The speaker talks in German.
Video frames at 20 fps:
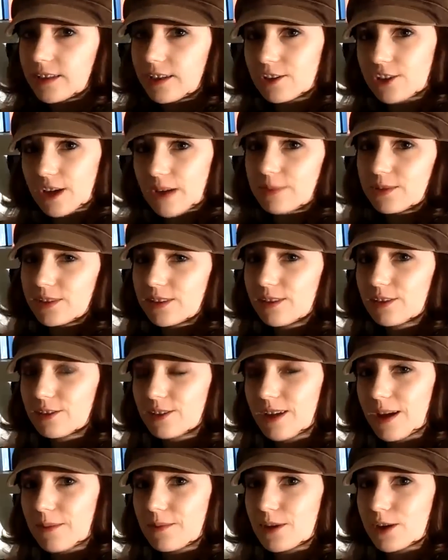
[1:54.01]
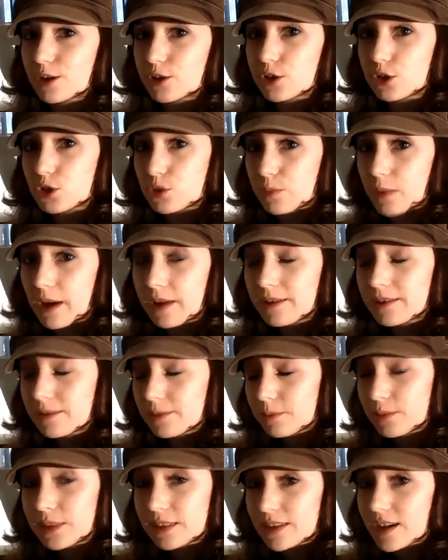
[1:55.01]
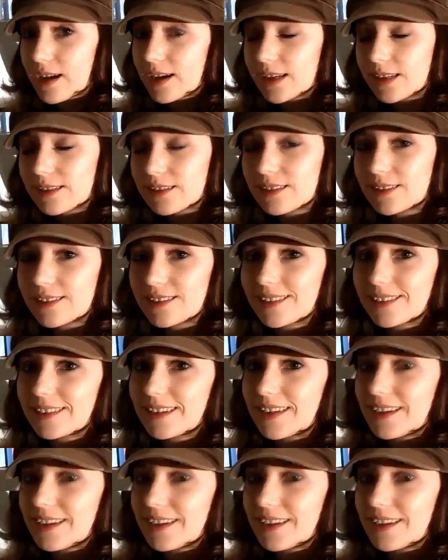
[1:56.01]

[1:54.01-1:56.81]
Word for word: sein Schreibstil ist unheimlich spannend, mitreißend